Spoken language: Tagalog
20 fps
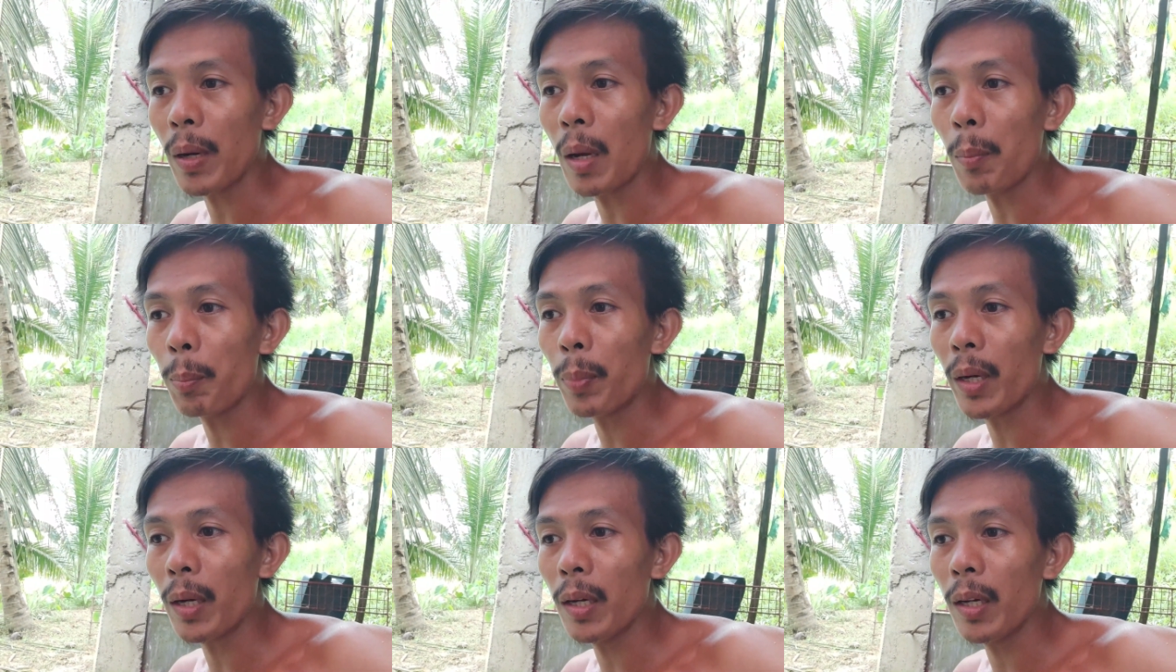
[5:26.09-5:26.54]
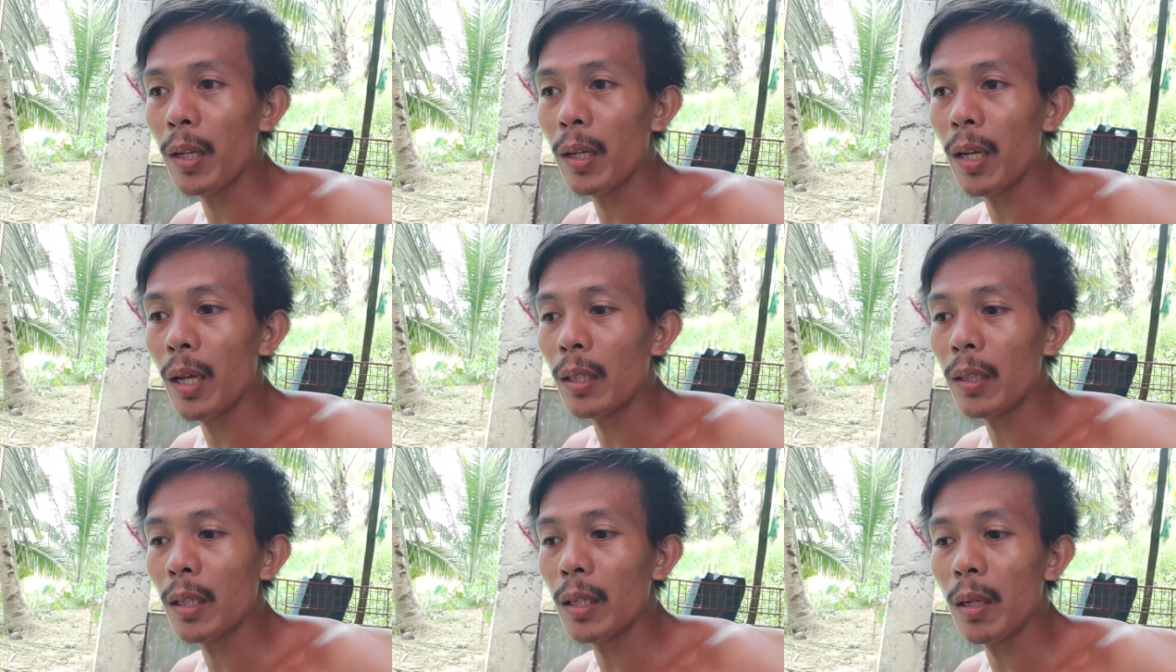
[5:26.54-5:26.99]
properly
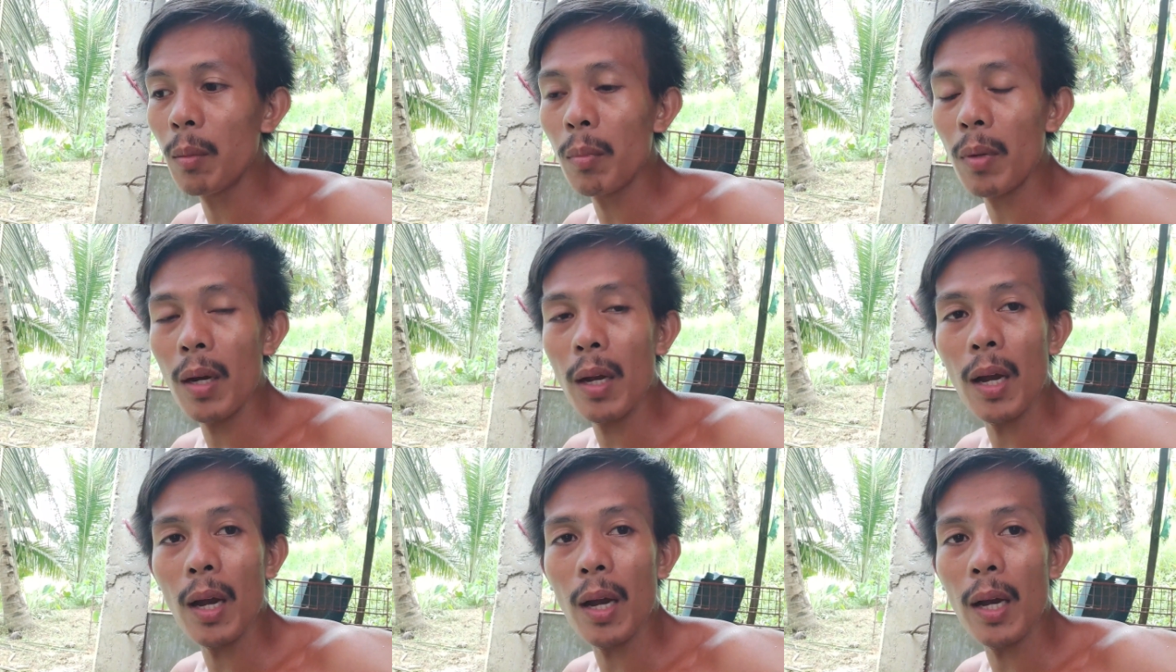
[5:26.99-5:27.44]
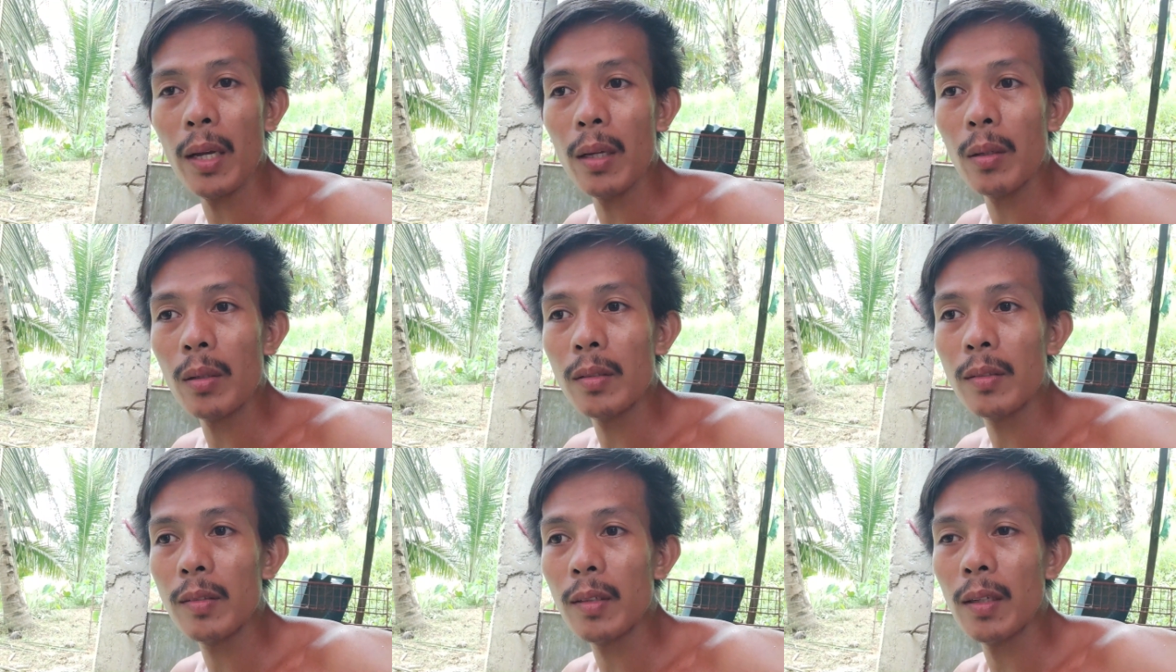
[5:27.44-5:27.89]
natin na
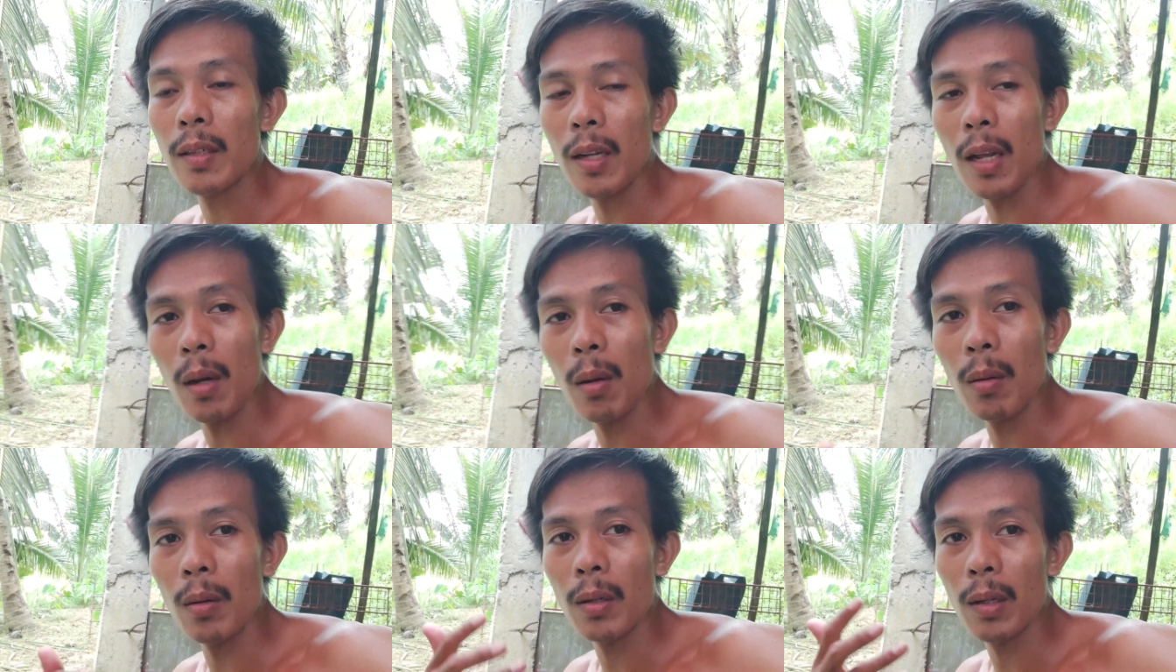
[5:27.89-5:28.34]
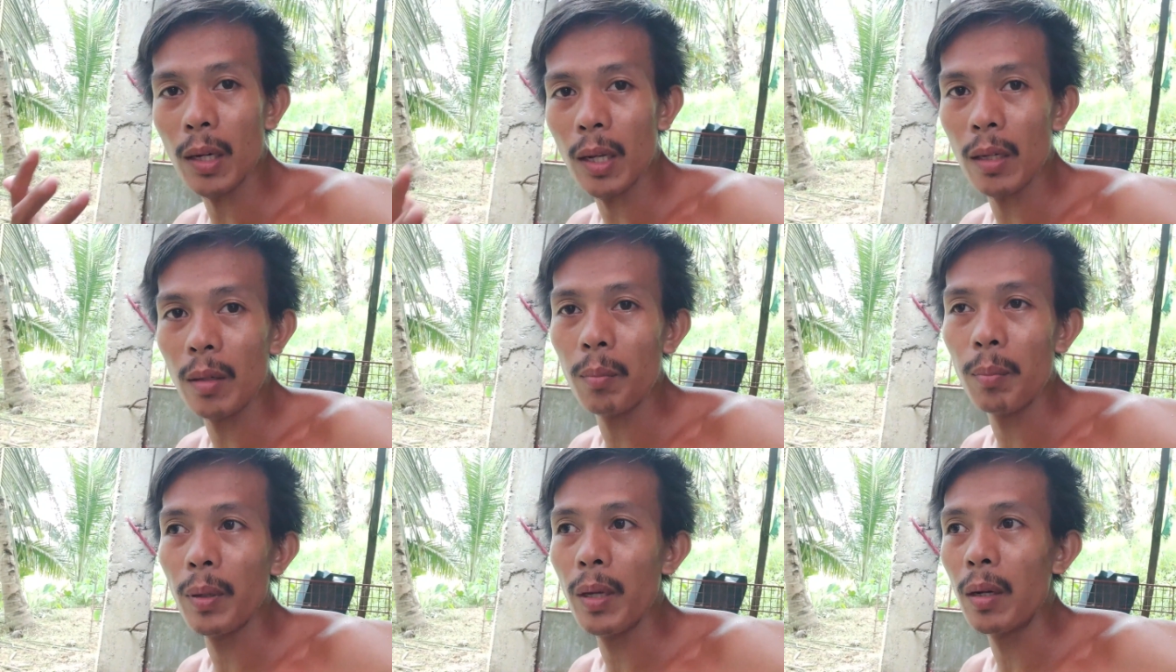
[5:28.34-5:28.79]
maayos in the long
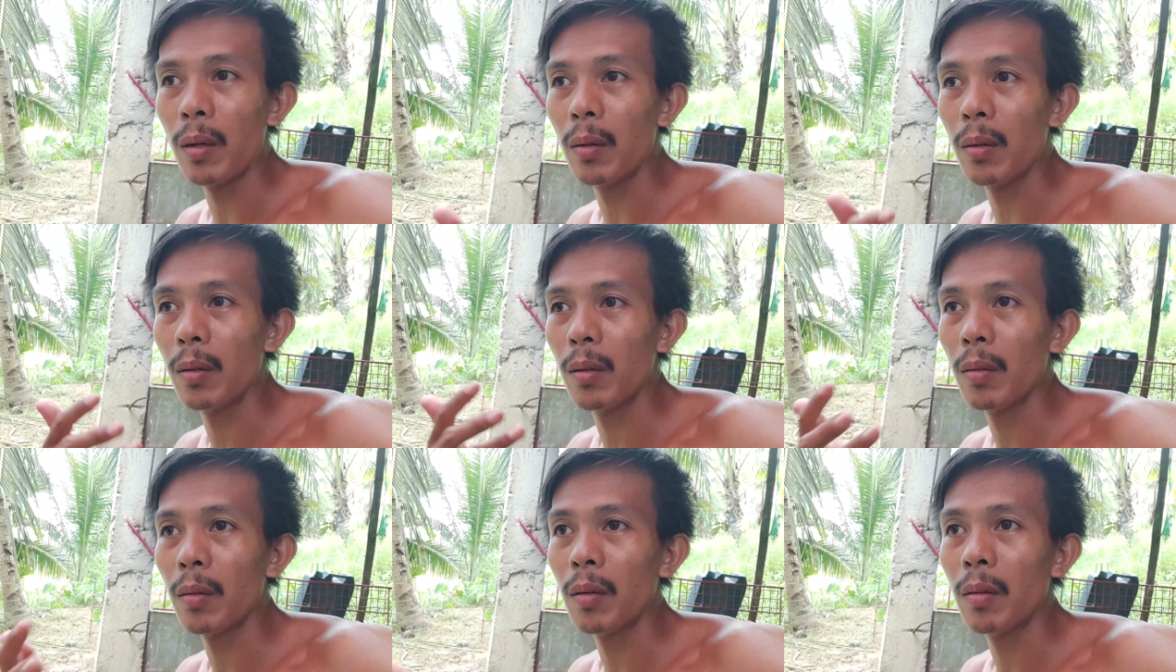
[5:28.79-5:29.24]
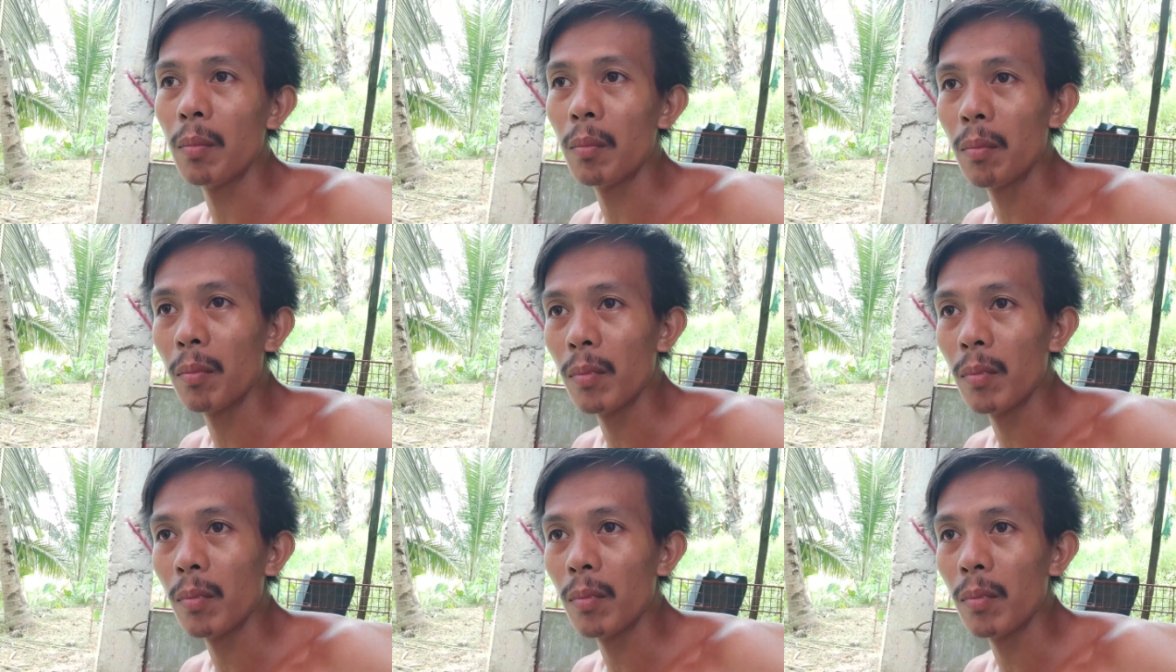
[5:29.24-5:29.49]
run pero